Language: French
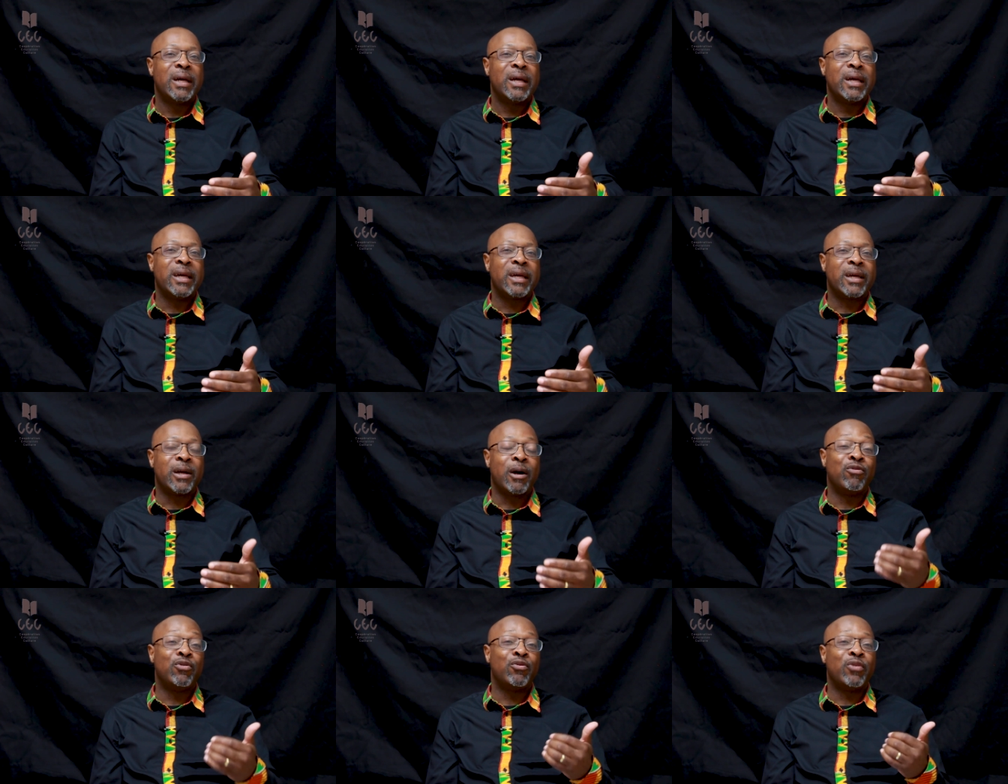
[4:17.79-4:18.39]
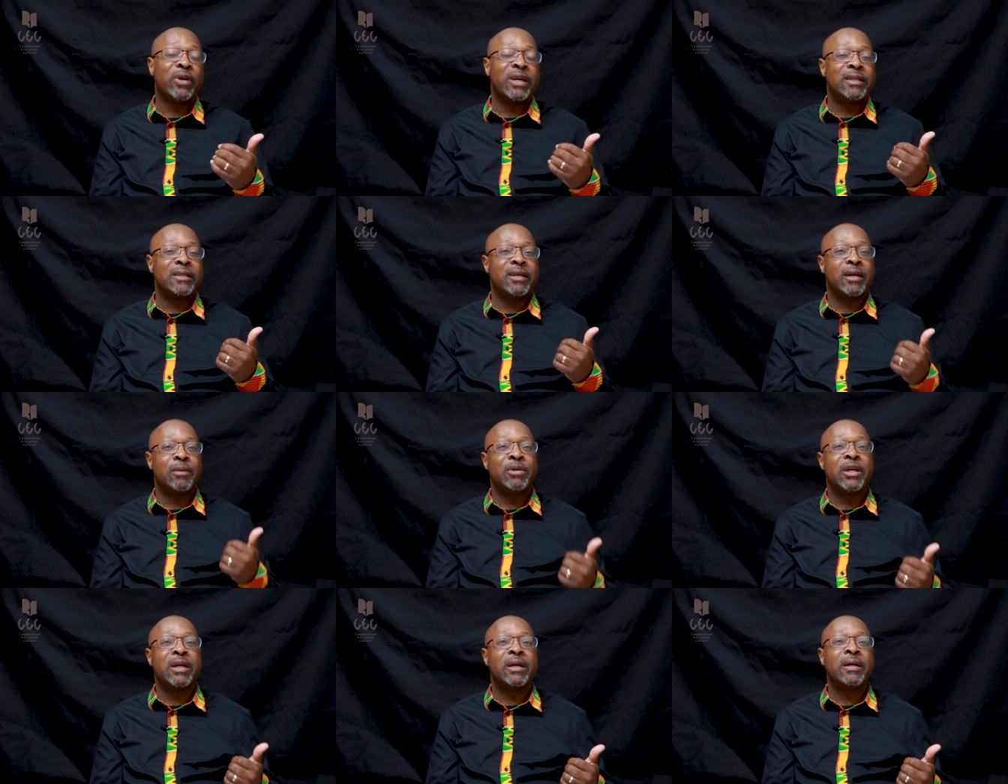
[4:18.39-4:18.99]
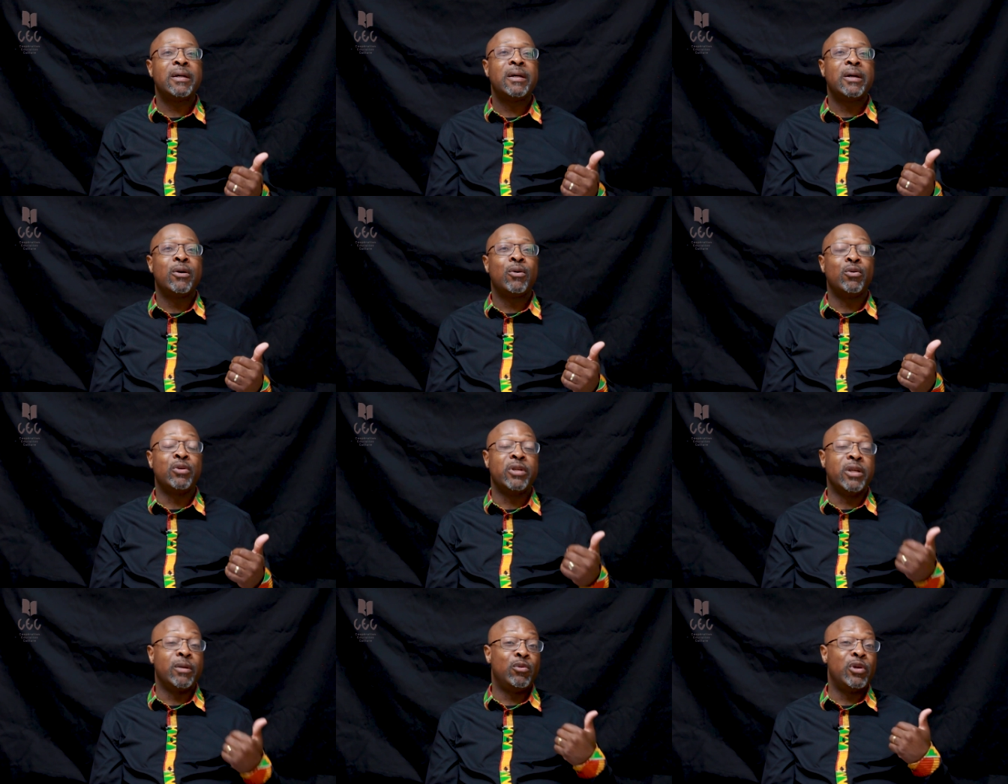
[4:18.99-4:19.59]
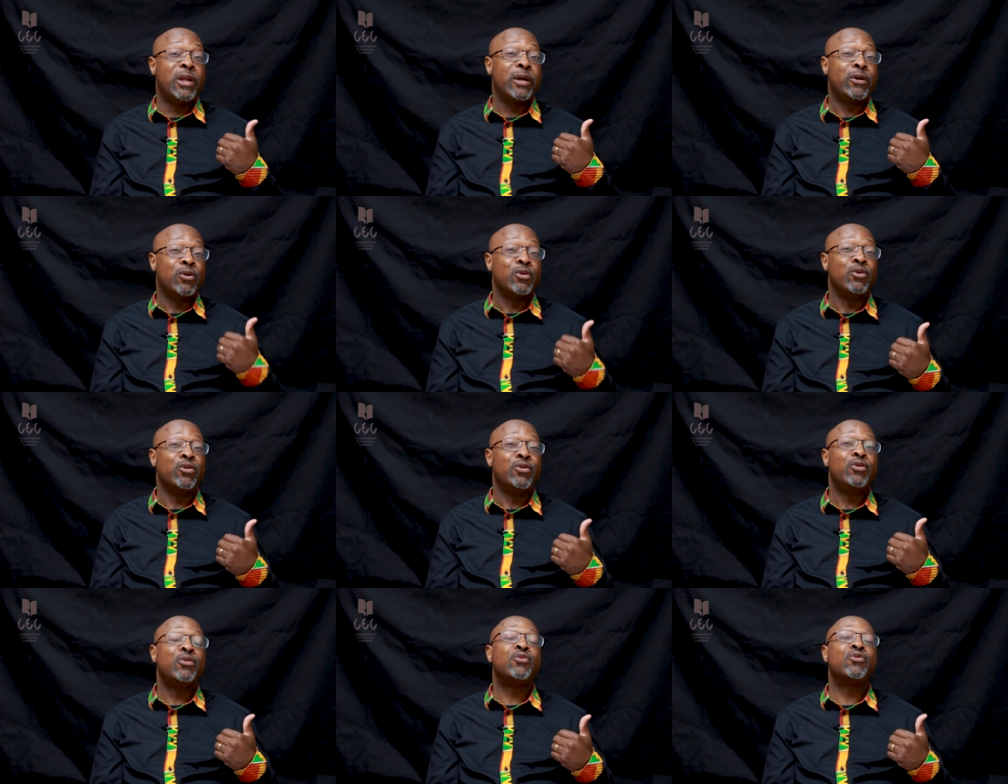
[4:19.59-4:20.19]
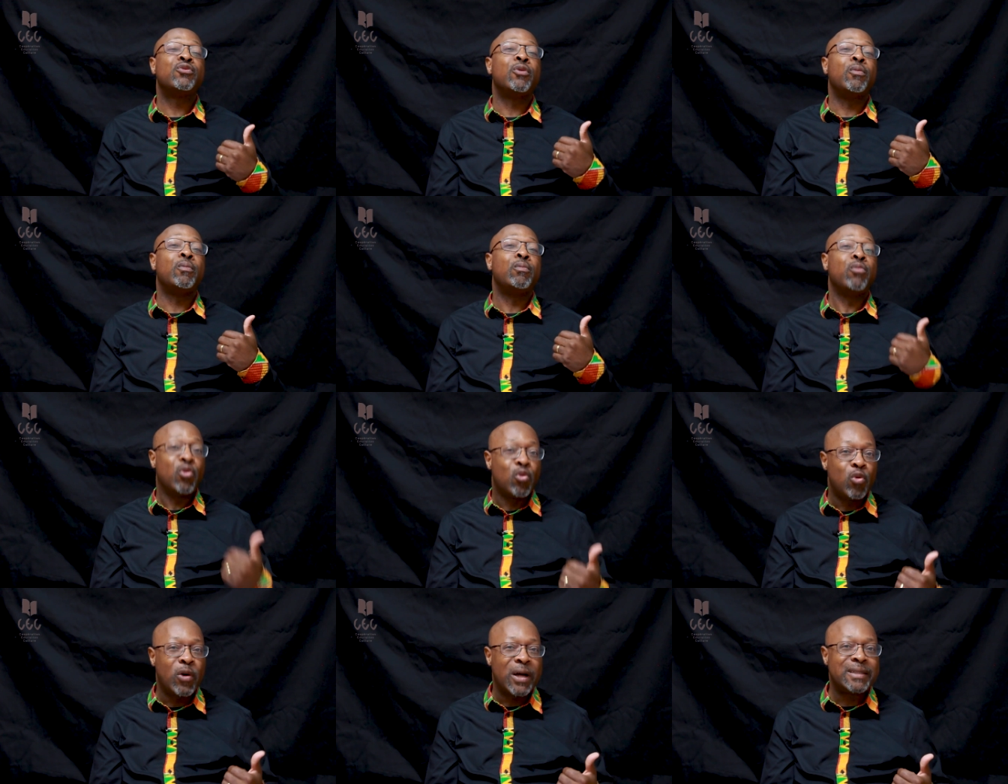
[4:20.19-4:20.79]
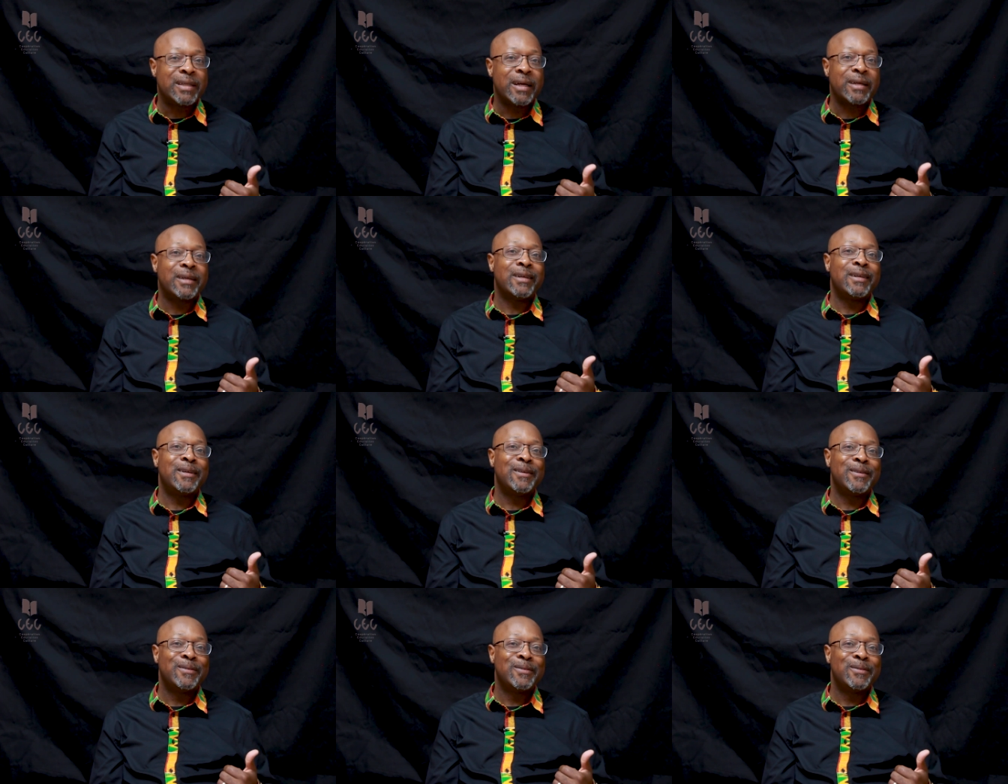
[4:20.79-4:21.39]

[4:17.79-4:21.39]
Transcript: Et quand vous voyez très bien, au début, les coloniaux nous ont beaucoup attaqués.